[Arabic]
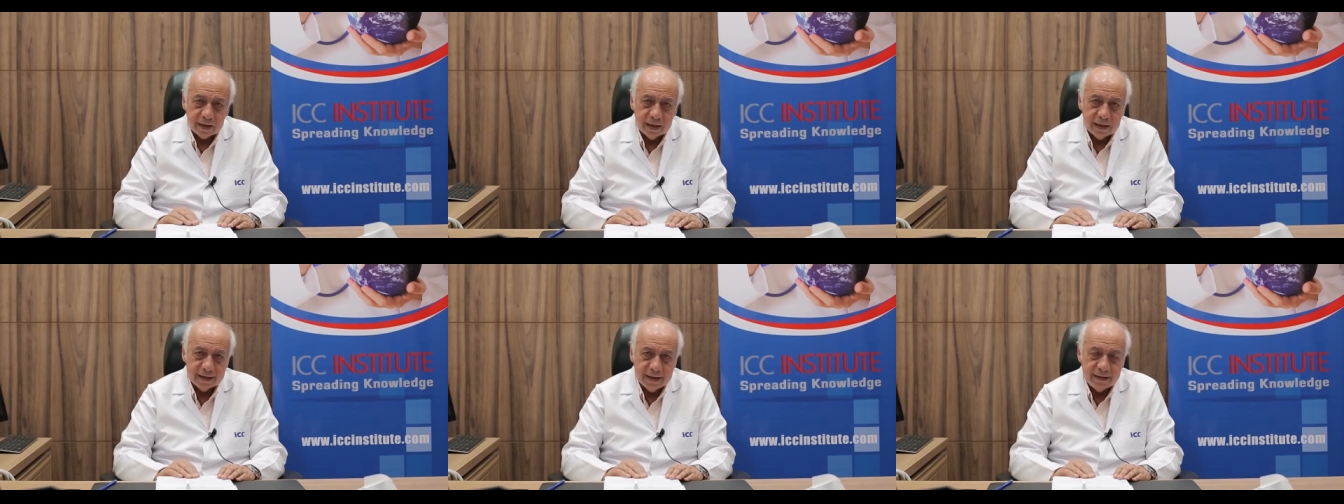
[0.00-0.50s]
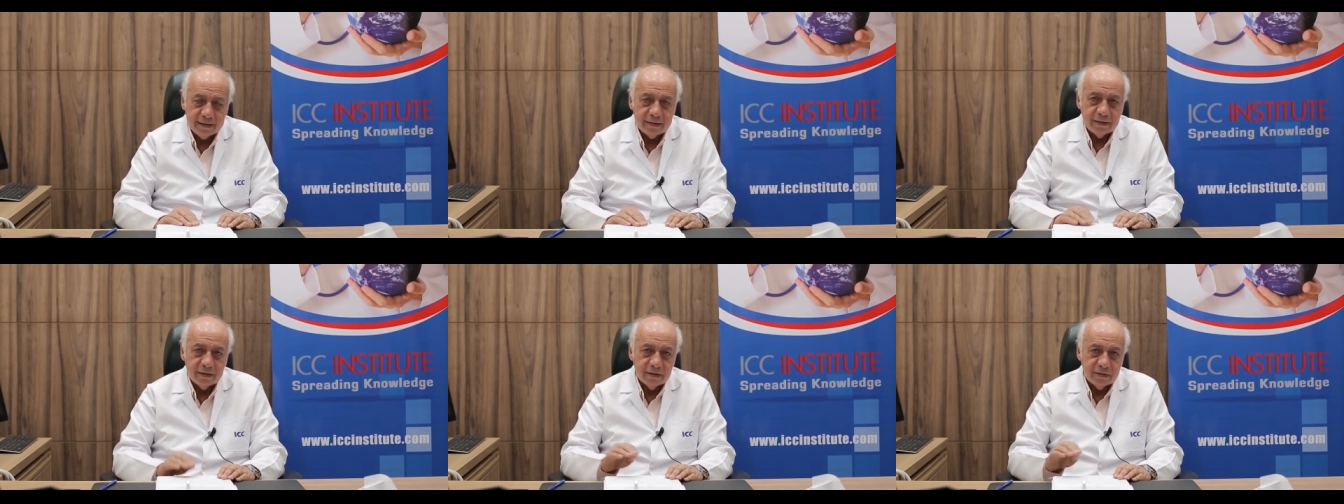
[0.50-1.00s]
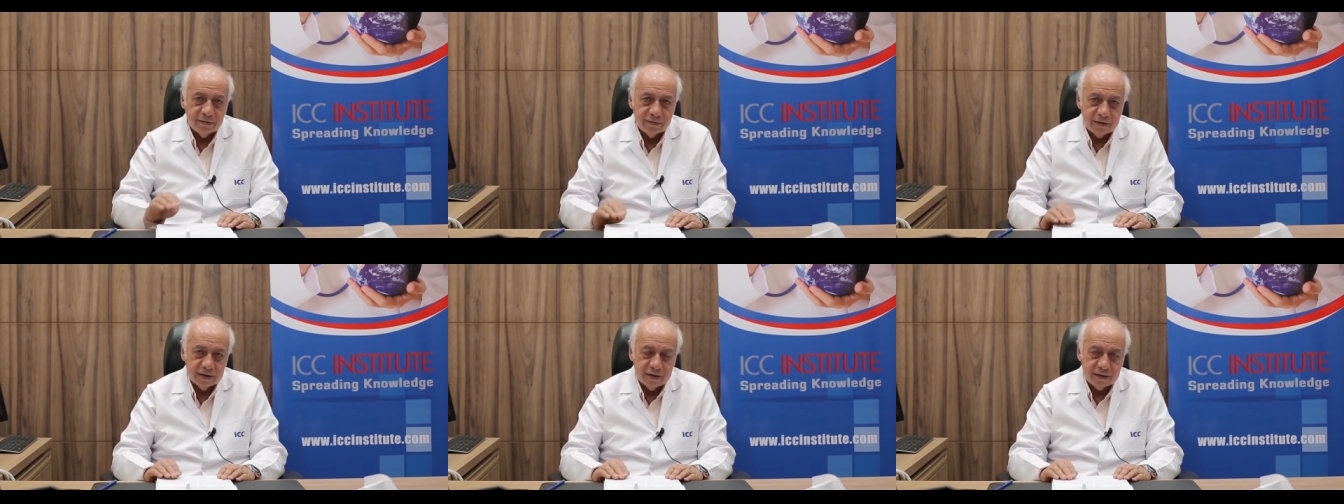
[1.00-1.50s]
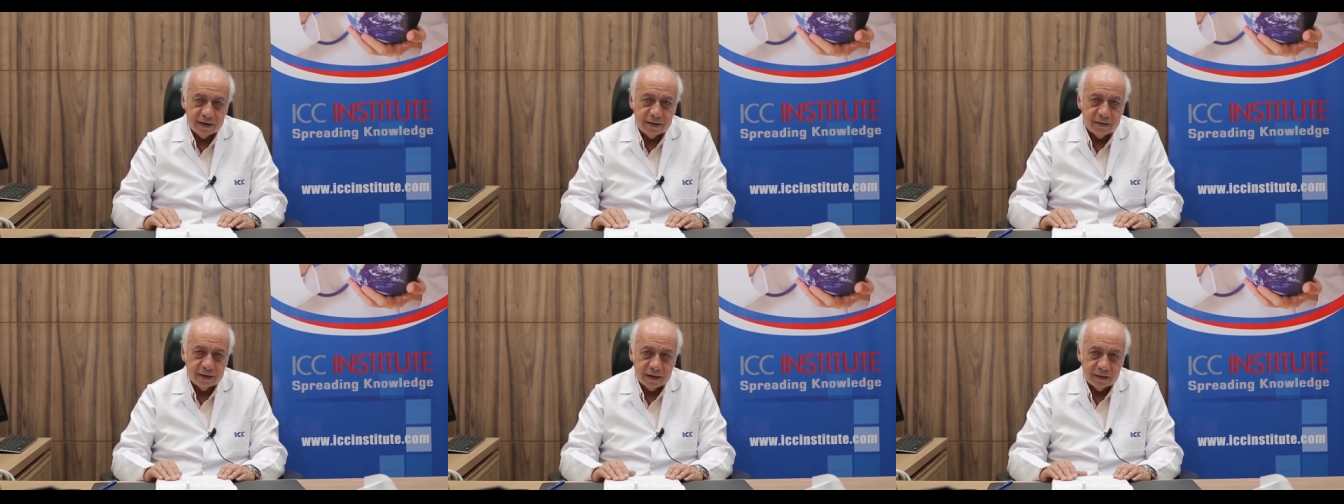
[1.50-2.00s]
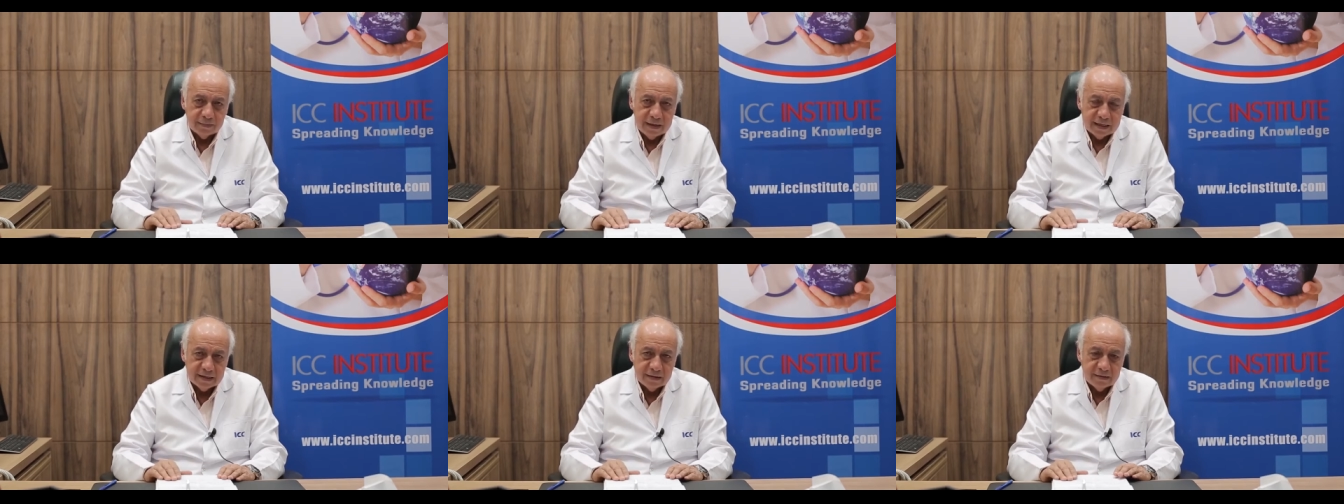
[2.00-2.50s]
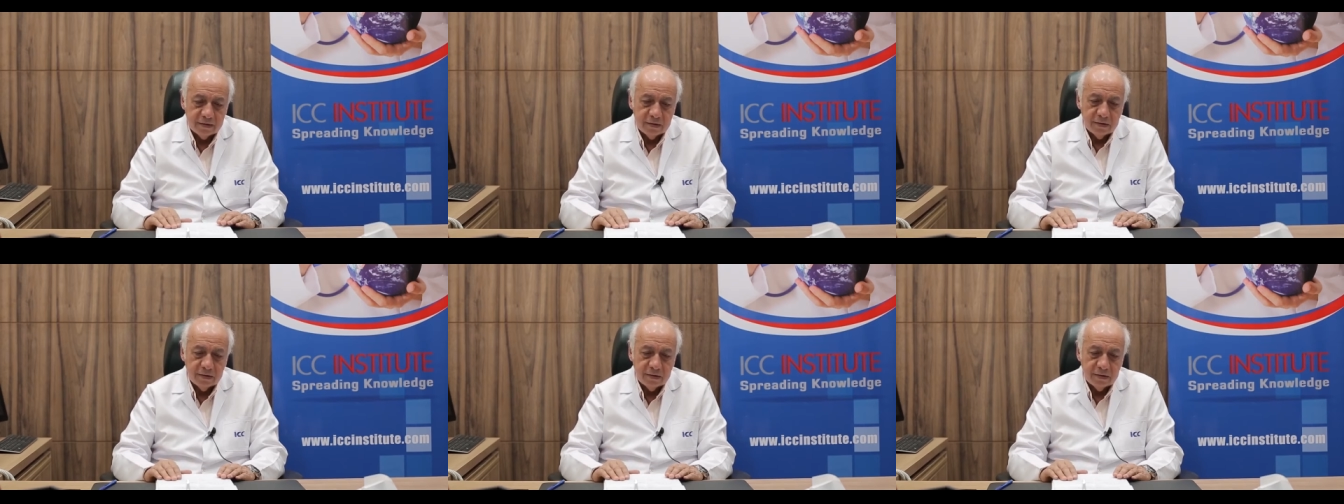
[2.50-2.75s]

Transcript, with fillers: اللي جاي في جرين بلازا